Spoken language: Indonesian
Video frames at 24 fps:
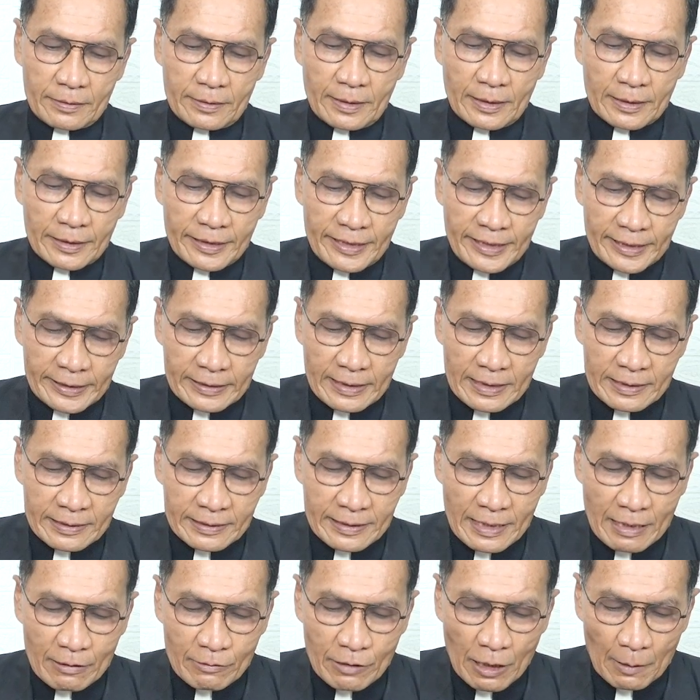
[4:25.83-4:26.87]
dan giatlah
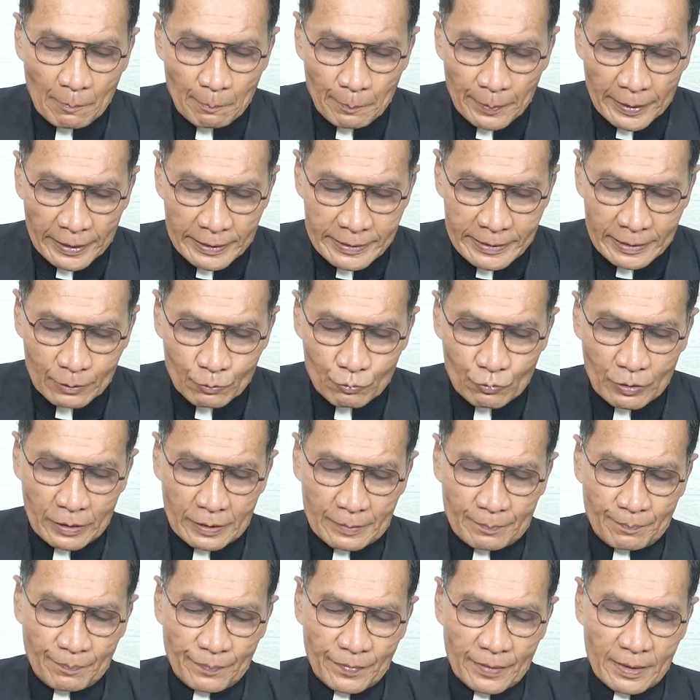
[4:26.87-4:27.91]
selalu dalam pekerjaan
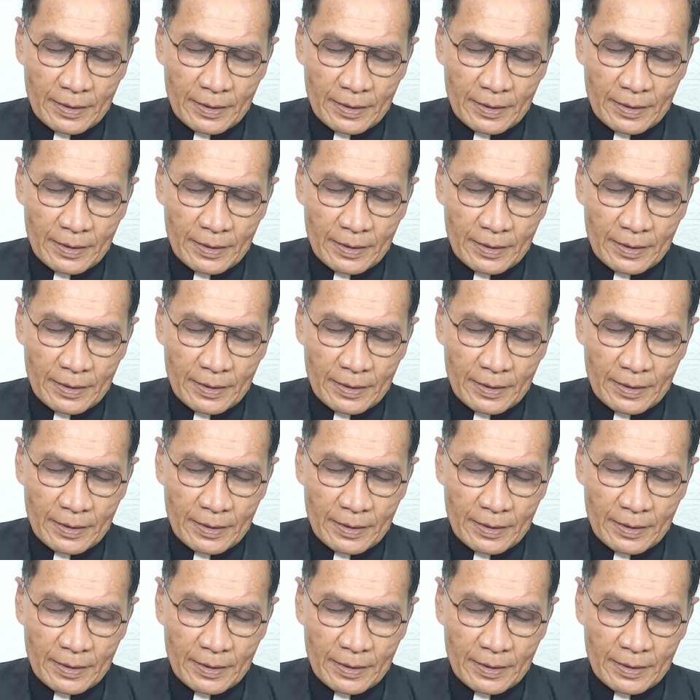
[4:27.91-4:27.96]
Tuhan.